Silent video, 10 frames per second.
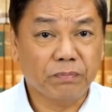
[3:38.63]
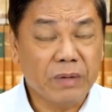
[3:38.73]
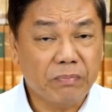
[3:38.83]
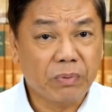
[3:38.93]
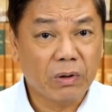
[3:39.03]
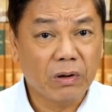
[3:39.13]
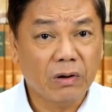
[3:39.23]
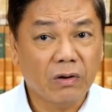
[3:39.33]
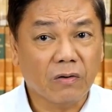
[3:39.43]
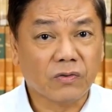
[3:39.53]

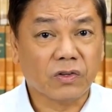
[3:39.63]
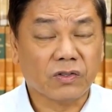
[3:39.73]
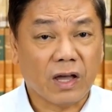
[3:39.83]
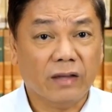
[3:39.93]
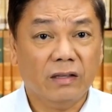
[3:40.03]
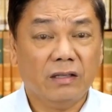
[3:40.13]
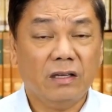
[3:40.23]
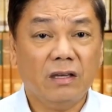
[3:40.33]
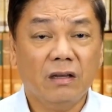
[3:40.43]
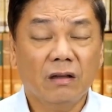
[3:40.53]
people, of
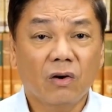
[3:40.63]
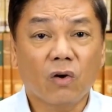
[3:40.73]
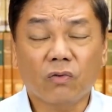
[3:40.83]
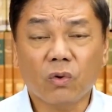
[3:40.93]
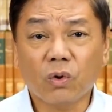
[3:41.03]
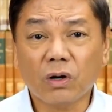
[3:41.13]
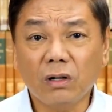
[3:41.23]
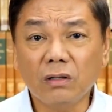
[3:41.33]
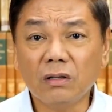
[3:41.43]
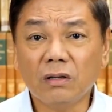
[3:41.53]
society, of the
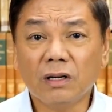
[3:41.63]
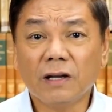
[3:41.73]
world,